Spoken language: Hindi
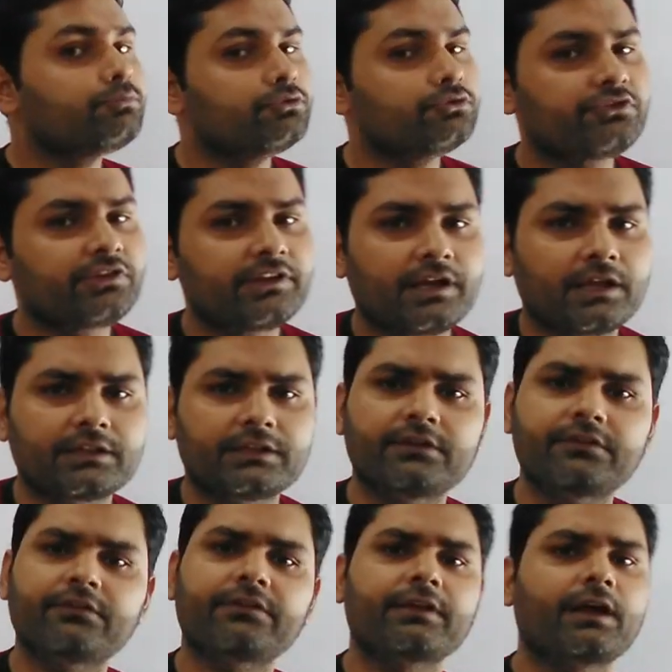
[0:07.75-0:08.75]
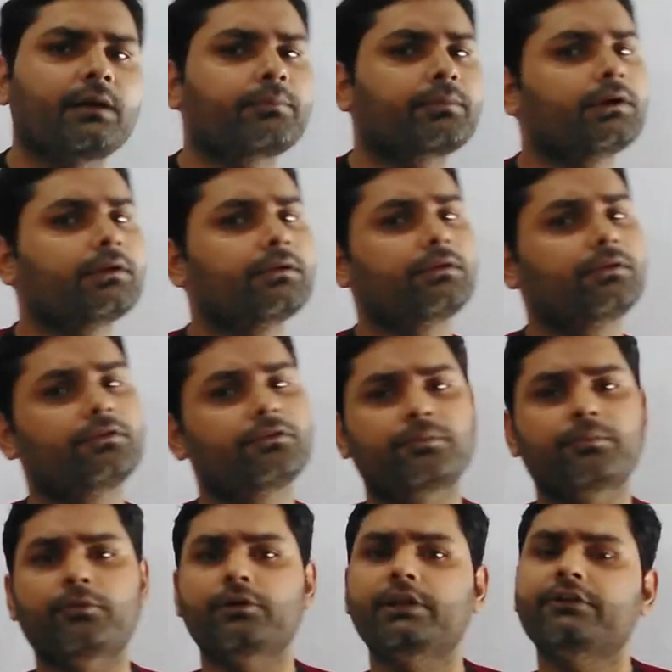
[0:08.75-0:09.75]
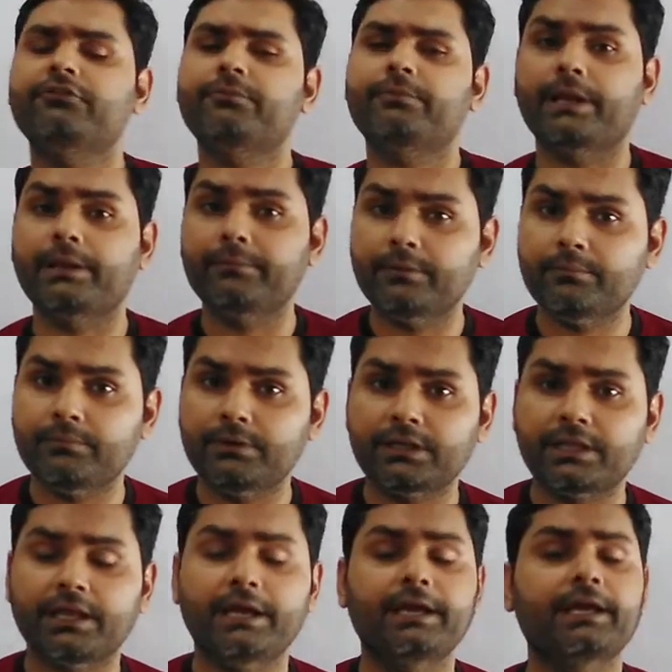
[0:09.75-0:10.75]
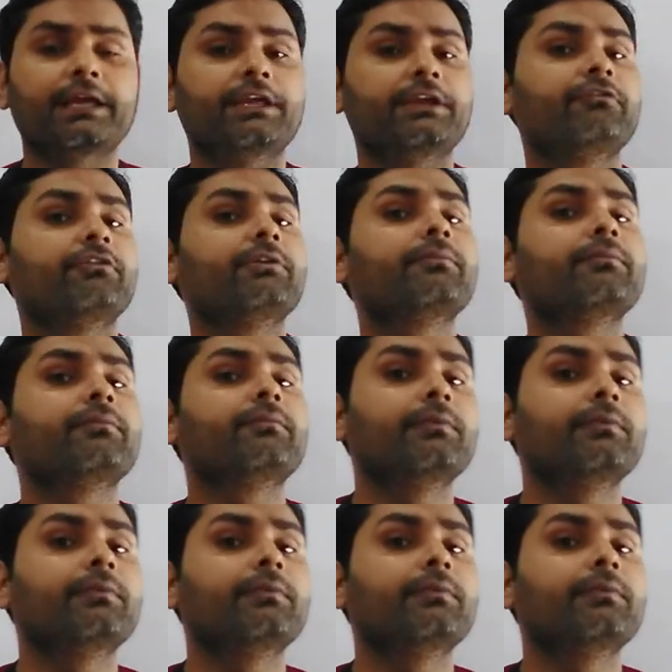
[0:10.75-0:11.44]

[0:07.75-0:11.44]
पूछे जाते हैं जैसे आपका स्मॉलेस्ट प्राइम नंबर क्या है इवन